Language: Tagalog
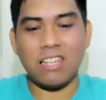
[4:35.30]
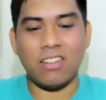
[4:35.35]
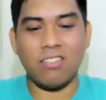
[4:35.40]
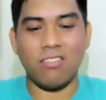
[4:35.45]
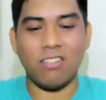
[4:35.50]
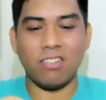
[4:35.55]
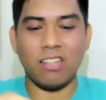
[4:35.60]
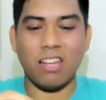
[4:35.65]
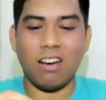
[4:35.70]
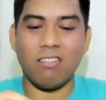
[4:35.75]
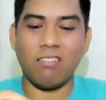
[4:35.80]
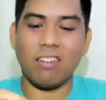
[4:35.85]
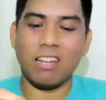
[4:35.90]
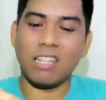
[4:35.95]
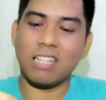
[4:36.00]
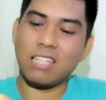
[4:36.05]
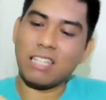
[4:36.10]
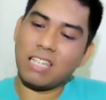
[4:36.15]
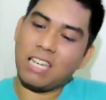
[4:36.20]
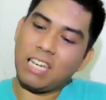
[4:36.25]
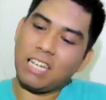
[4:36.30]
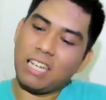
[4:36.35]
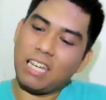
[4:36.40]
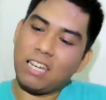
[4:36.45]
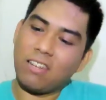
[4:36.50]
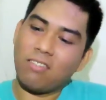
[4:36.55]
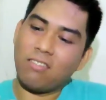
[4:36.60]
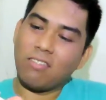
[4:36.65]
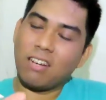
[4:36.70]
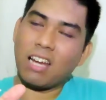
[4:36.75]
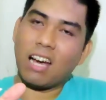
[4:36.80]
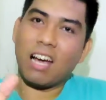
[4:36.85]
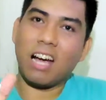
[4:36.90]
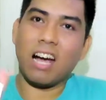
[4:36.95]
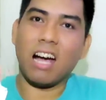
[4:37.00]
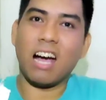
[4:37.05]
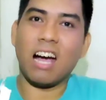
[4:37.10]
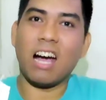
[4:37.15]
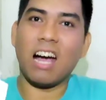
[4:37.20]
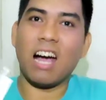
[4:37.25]
Nanood ako ng sine nung
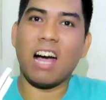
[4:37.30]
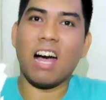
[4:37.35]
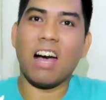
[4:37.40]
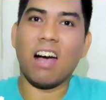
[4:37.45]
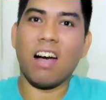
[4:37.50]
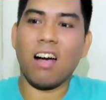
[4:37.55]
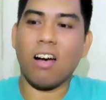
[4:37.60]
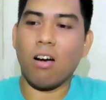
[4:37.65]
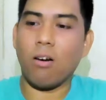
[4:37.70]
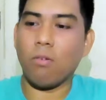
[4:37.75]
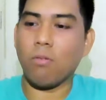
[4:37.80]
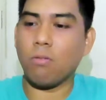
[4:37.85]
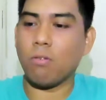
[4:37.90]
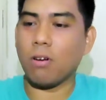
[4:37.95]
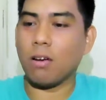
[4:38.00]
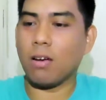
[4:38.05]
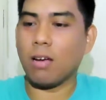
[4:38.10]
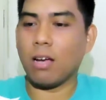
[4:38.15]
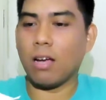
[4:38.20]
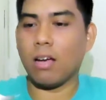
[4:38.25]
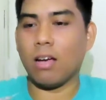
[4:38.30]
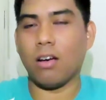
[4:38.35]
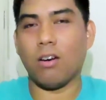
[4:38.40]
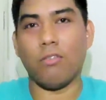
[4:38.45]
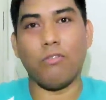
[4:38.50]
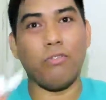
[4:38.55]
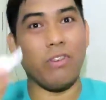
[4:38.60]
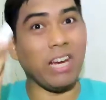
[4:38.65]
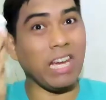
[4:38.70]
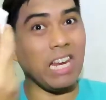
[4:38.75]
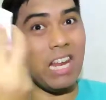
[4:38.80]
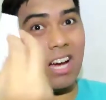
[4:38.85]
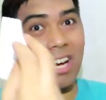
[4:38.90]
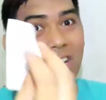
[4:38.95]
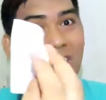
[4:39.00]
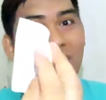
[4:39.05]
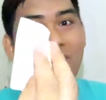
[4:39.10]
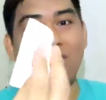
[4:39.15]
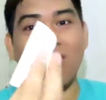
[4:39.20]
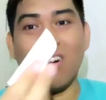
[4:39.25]
nakaraang araw. Oh, free
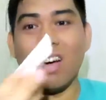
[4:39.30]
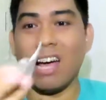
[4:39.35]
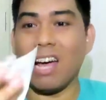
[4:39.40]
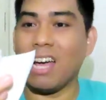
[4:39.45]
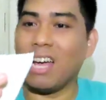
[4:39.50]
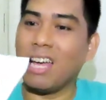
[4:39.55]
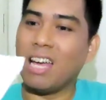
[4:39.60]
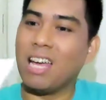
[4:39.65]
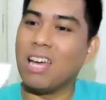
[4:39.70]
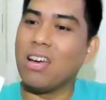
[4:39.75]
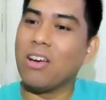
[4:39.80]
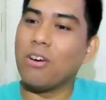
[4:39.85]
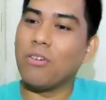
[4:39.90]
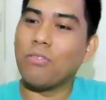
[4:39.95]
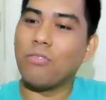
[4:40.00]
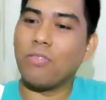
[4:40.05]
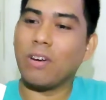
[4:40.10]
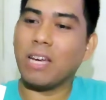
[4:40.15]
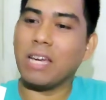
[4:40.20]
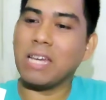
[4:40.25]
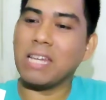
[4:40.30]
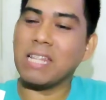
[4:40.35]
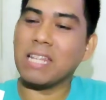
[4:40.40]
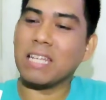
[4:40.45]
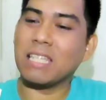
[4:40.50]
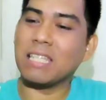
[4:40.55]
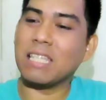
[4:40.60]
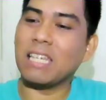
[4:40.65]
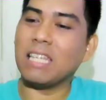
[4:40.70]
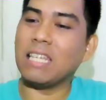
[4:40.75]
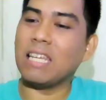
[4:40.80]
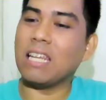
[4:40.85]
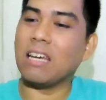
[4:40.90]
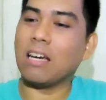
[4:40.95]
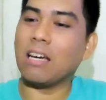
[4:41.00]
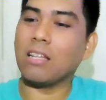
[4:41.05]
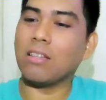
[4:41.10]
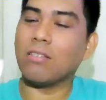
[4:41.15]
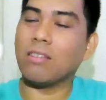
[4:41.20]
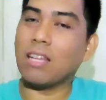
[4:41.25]
lang ito ah. Free na sine
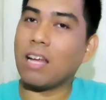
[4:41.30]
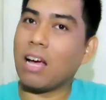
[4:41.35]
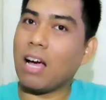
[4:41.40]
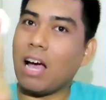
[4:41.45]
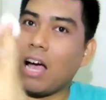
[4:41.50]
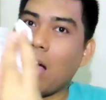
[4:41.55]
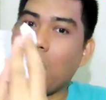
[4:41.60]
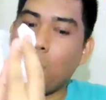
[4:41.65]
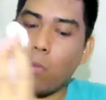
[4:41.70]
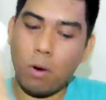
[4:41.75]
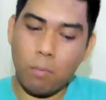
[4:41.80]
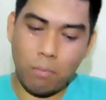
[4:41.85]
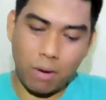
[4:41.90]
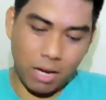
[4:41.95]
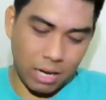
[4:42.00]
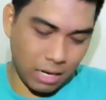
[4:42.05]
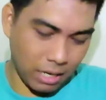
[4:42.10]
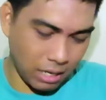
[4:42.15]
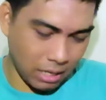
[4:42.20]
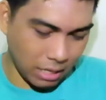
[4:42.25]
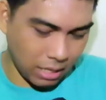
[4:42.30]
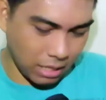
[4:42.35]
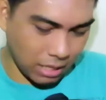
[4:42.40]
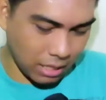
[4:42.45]
lang ito ng Aquaman